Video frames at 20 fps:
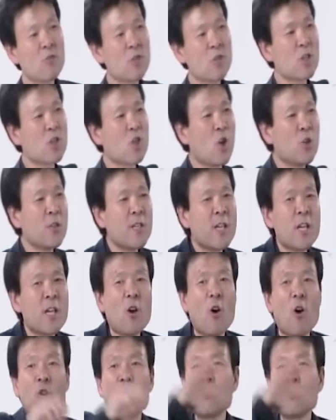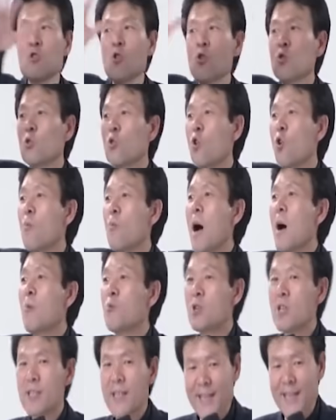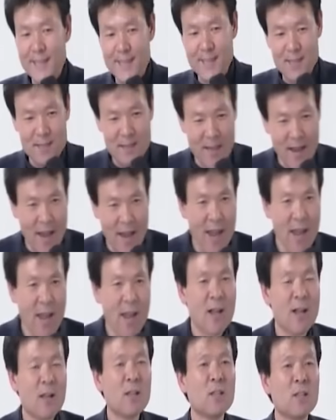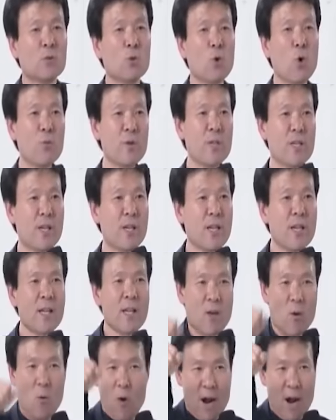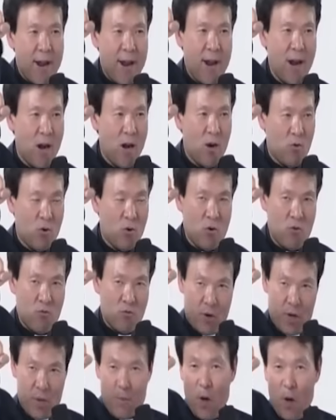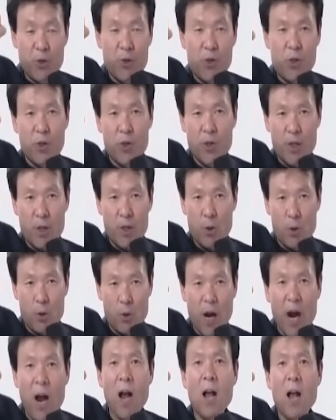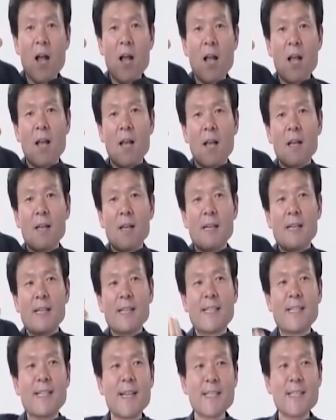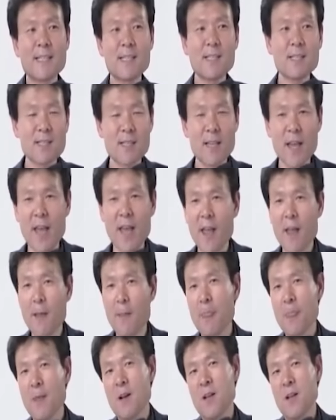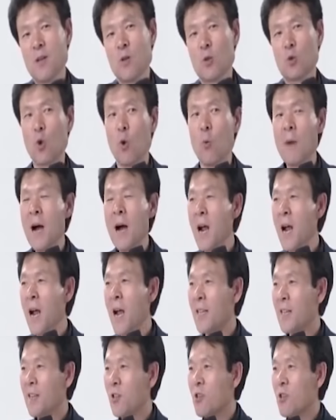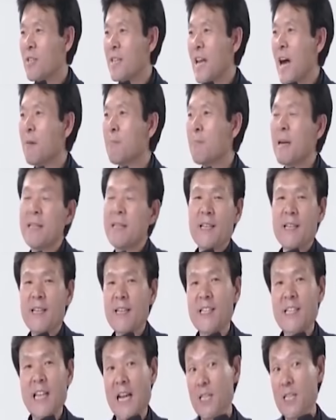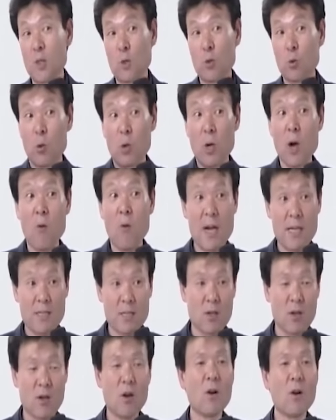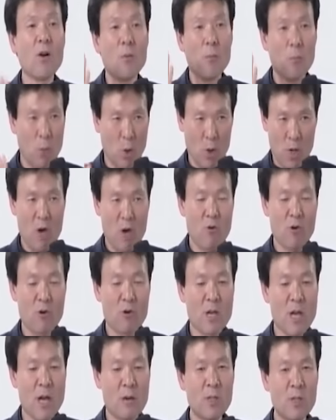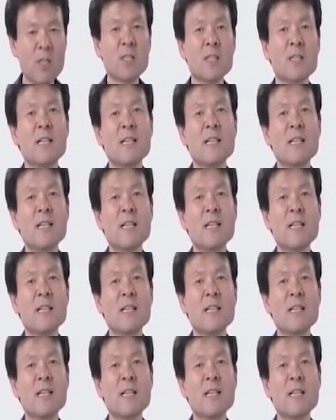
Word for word: 이제 전쟁이 어느 정도 마무리됐을 때 노비들이 관에 가고 우리 면천시켜줘라 그랬을 때 도망갔던 양반들이 다시 돌아와서 뭐라고 그러냐면은